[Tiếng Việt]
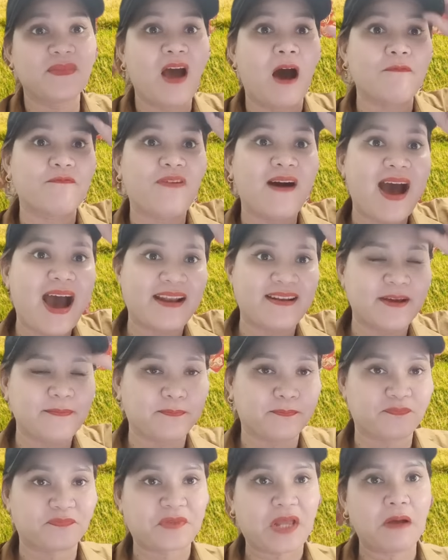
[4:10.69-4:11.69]
hộp pha nó ừ,
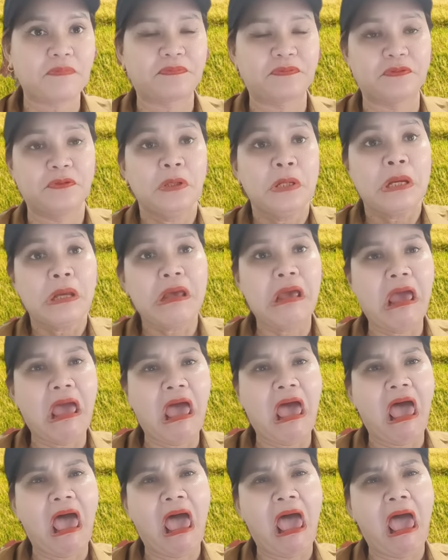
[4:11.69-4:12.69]
khóc ừ,
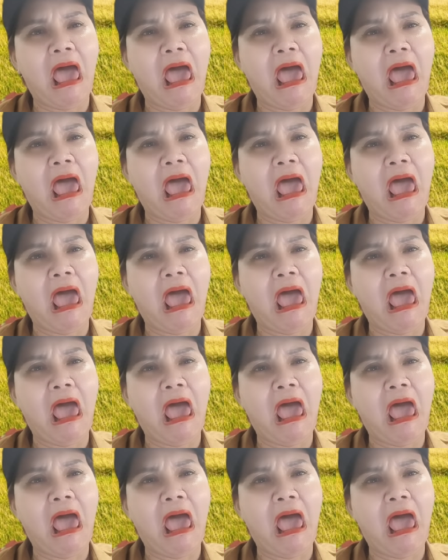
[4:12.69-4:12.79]
ừ,